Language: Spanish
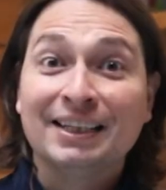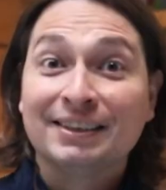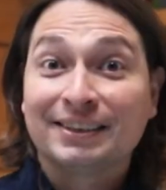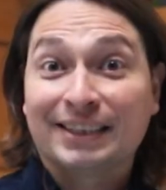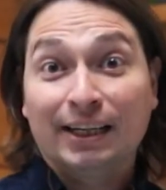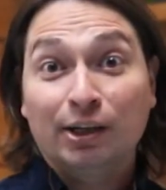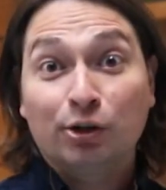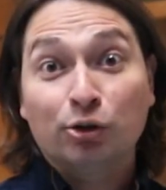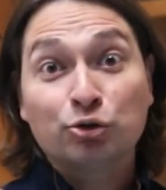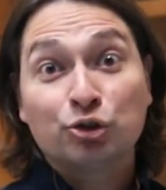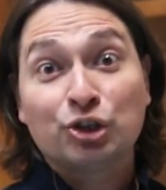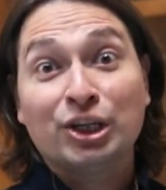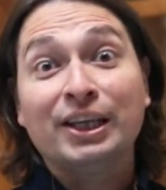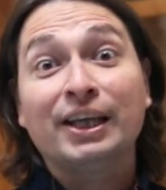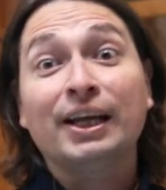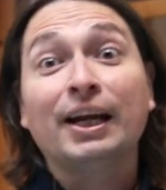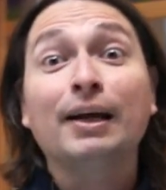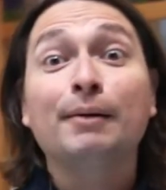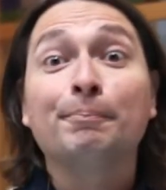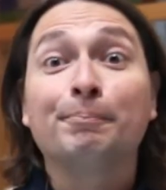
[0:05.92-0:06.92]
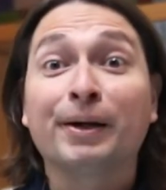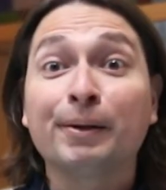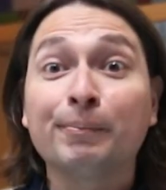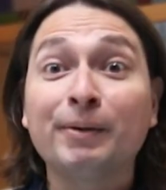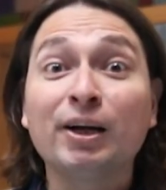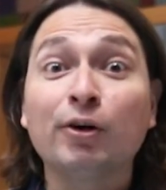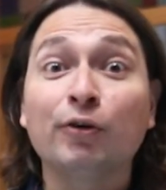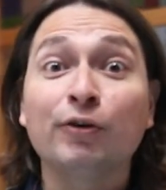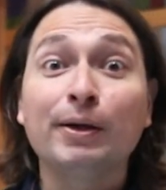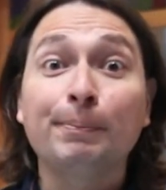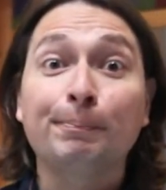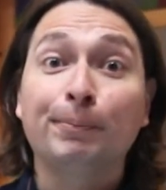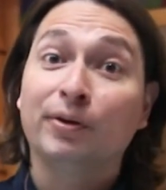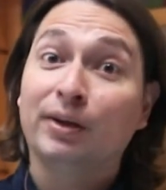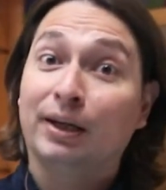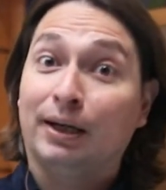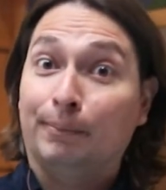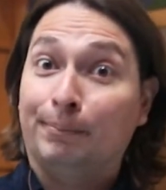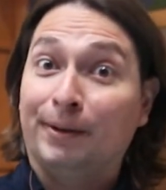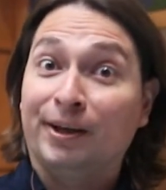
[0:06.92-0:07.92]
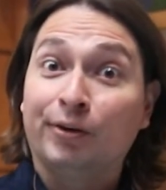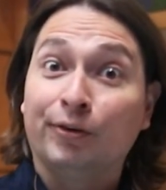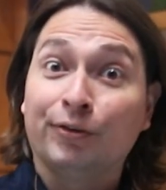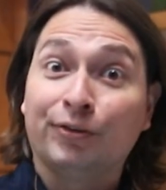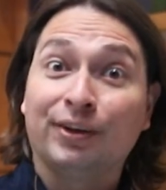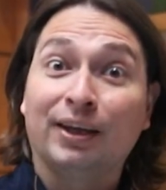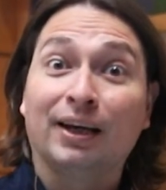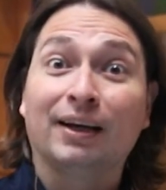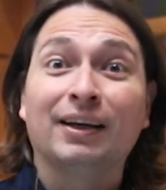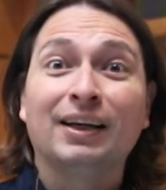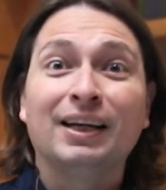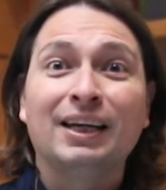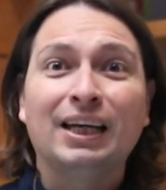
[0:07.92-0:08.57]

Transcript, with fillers: Se le considera el primer obispo de Capadocia